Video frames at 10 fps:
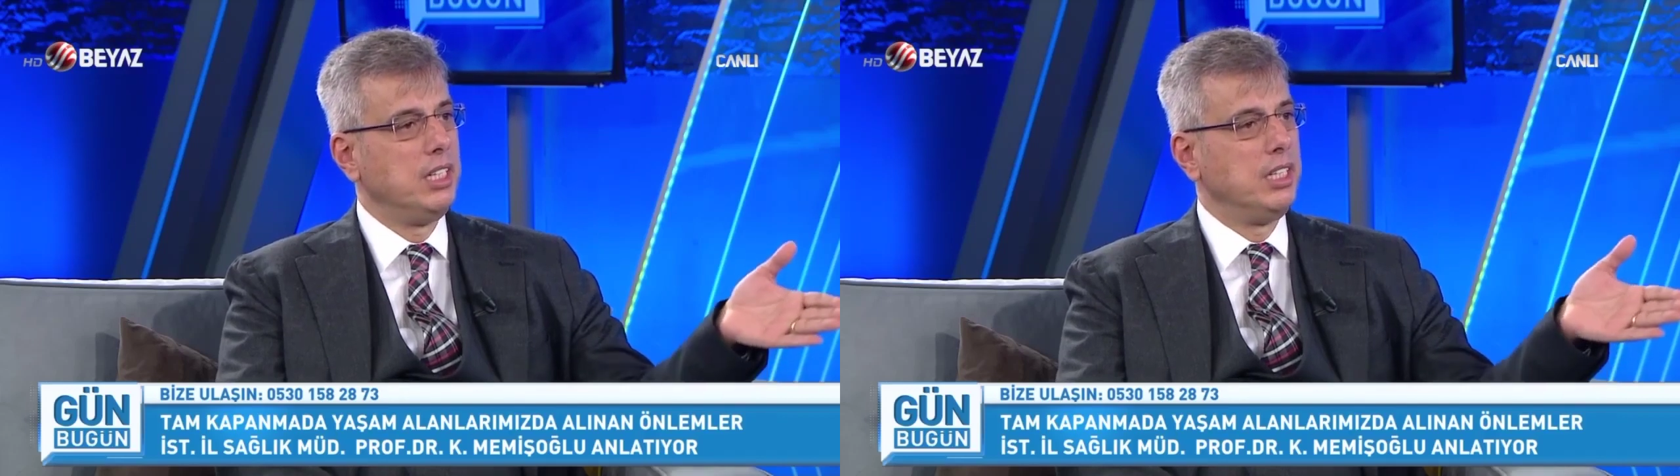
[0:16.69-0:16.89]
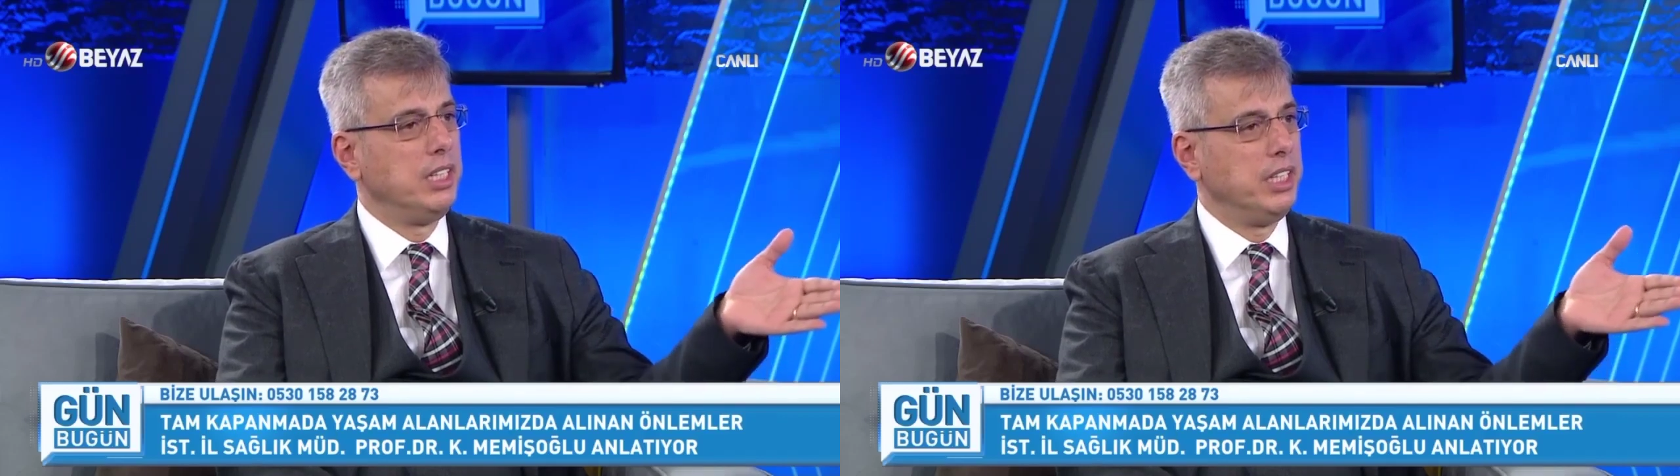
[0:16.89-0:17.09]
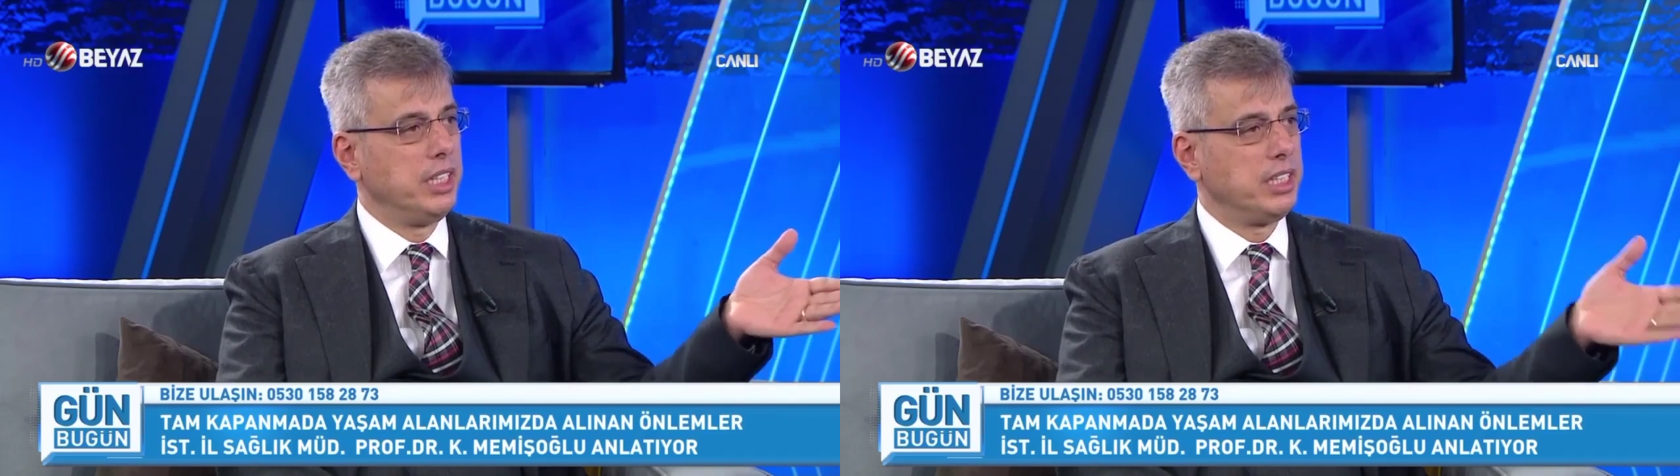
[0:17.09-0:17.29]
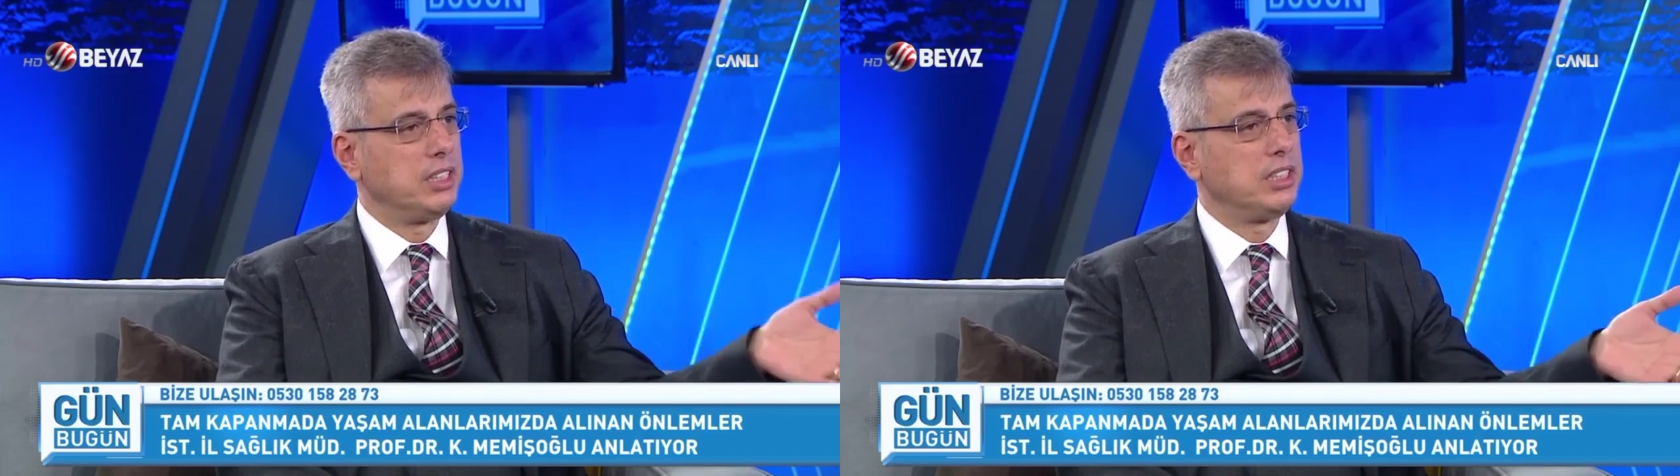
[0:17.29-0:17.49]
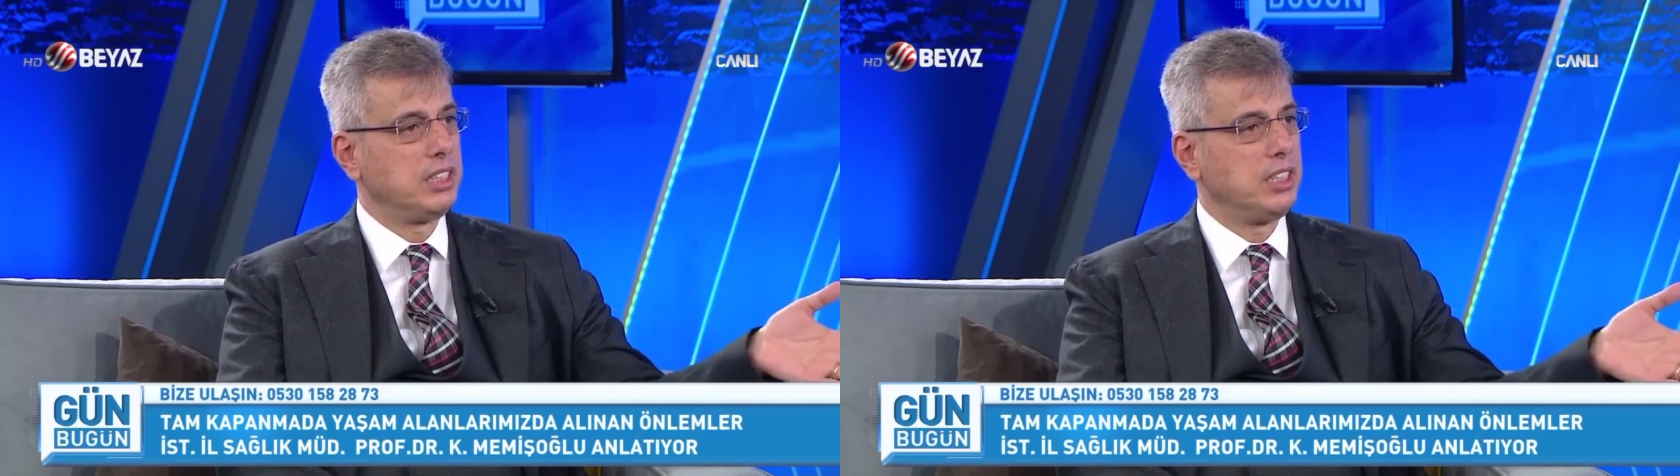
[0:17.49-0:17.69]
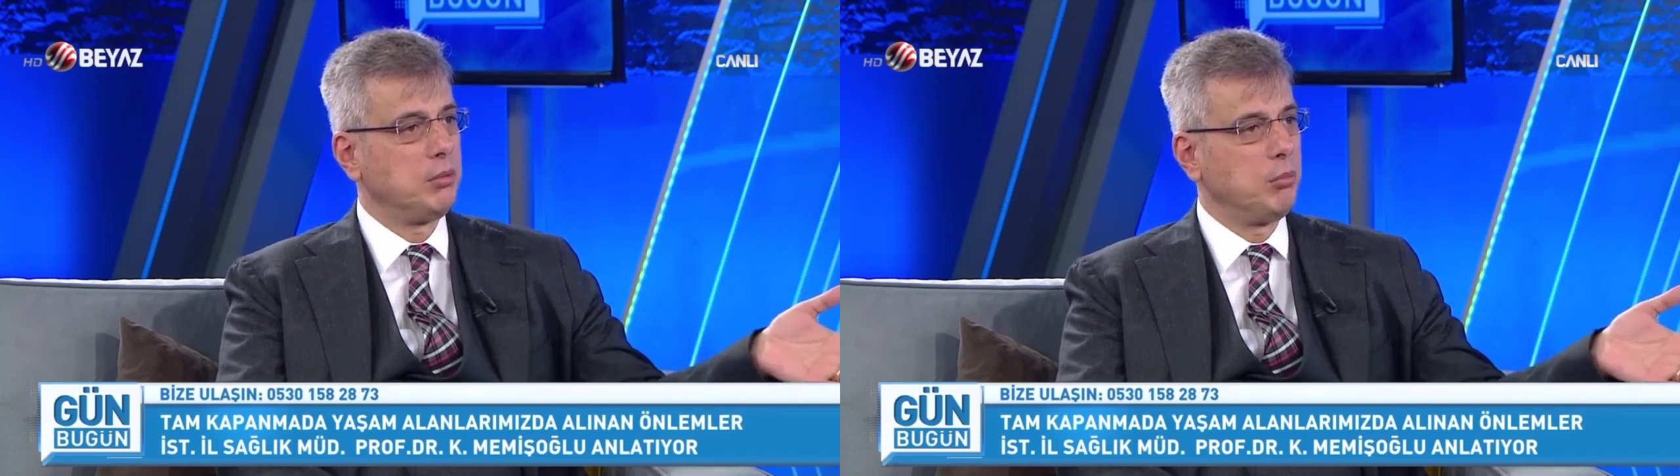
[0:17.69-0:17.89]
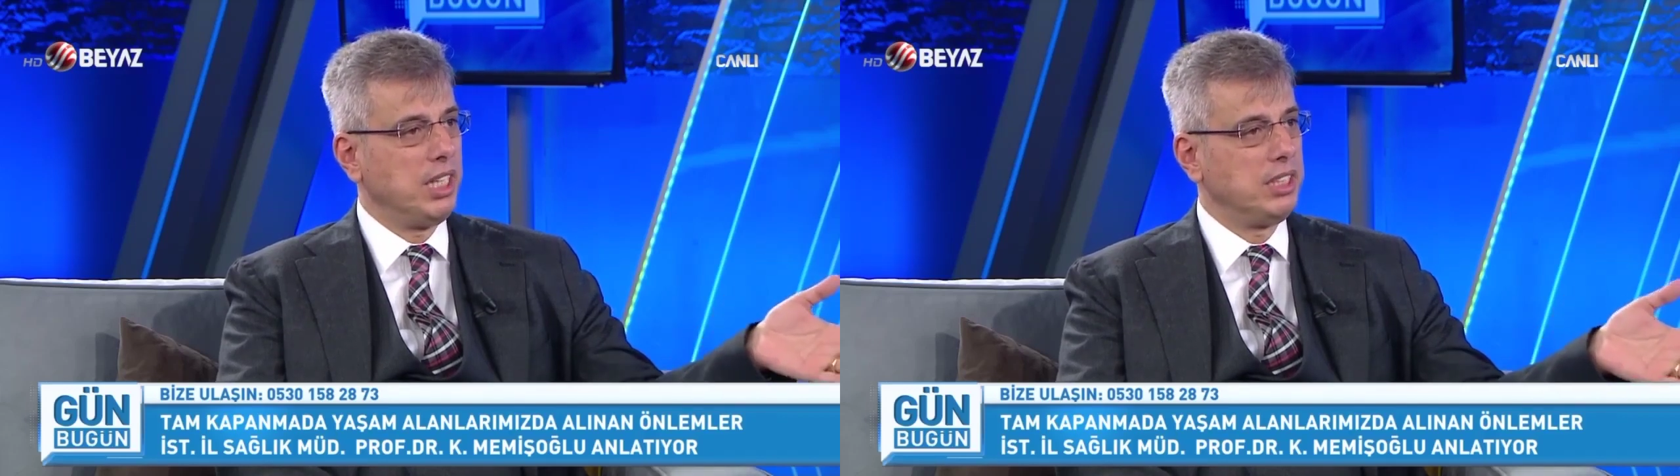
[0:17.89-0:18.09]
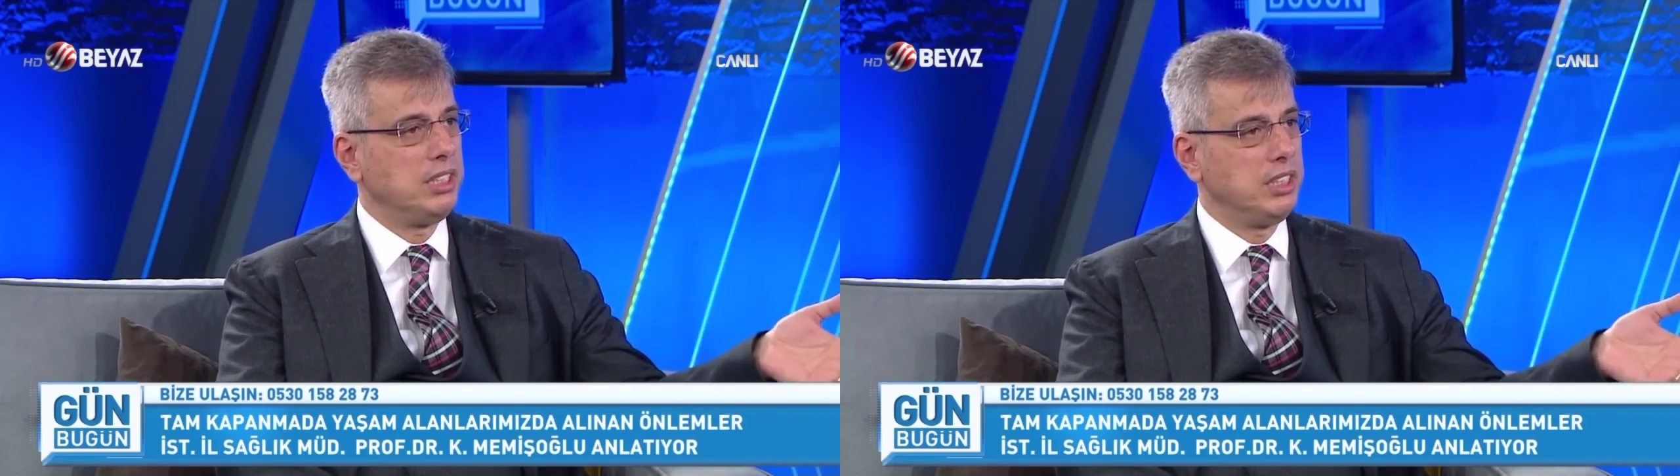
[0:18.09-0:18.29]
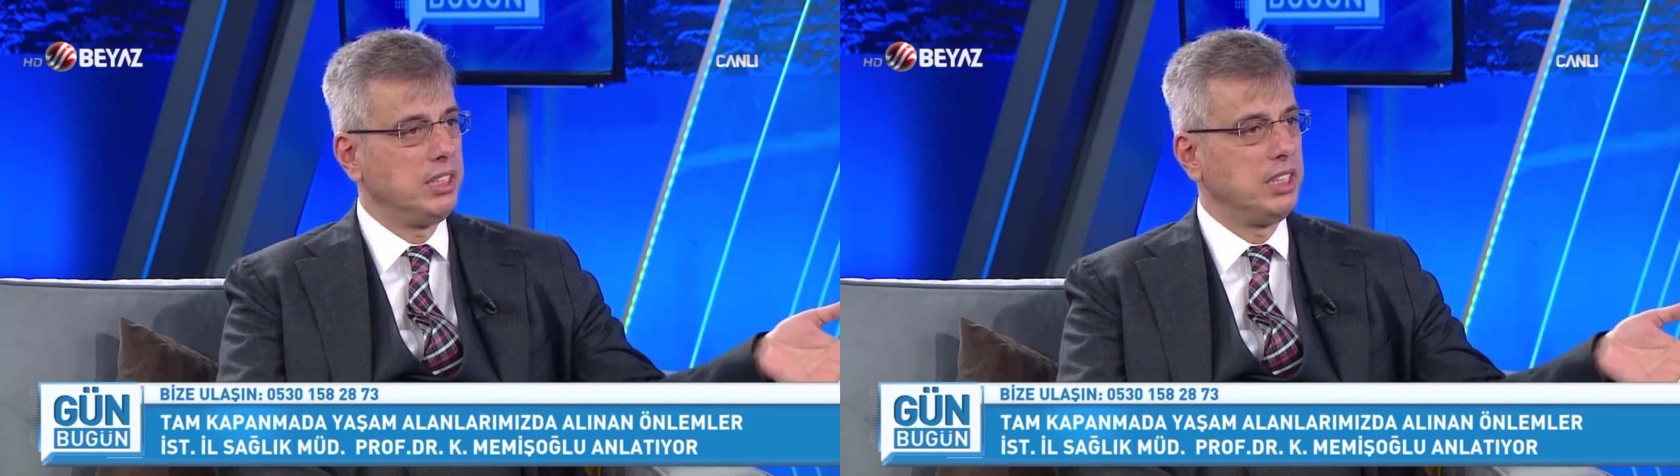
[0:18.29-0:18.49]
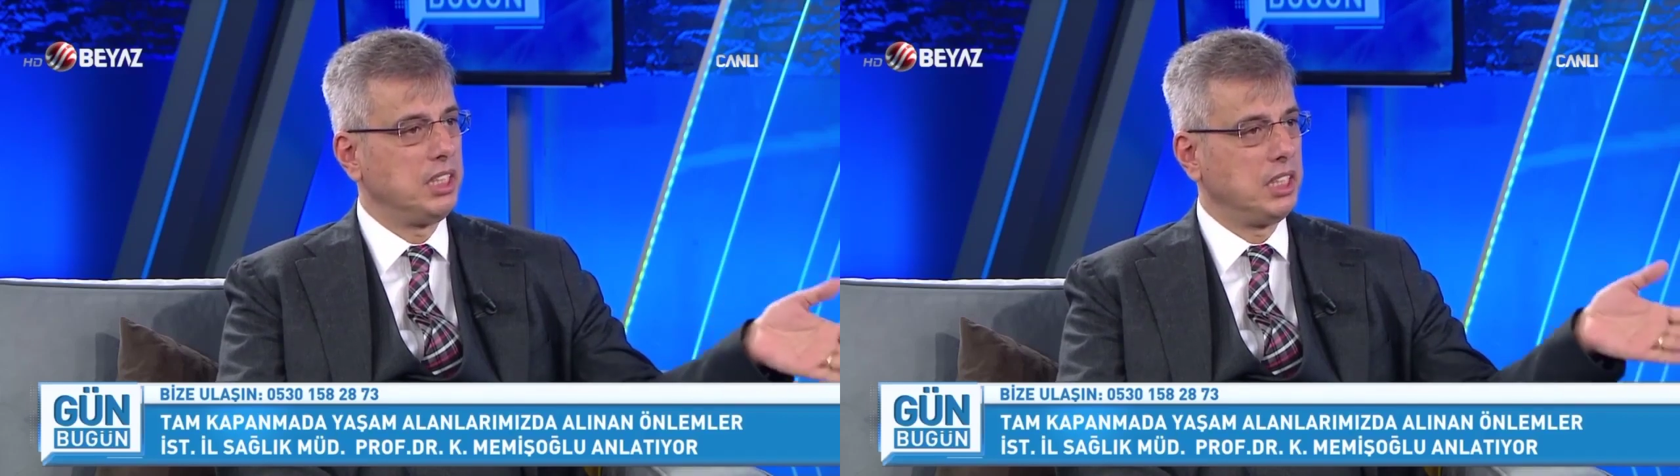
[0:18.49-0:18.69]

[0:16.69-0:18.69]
e, kısıtlı mantığını